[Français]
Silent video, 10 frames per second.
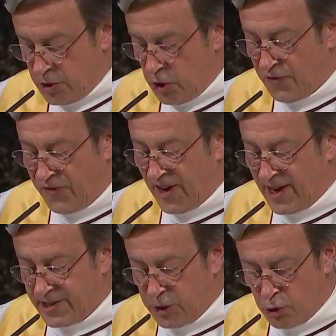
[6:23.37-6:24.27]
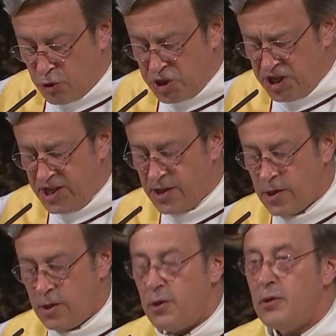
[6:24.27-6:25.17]
d'en faire la théologie.
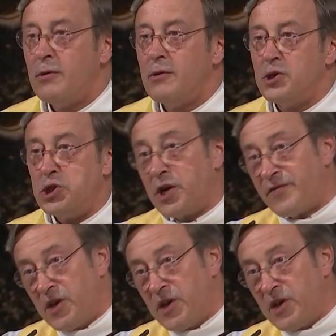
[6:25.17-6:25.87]
J'y